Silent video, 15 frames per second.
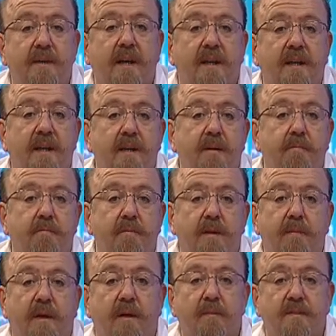derken bir
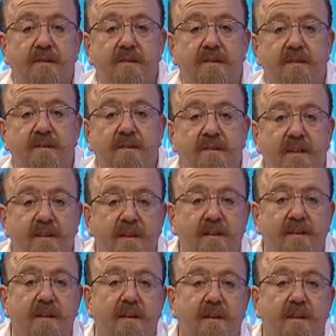bakmışsınız yataktan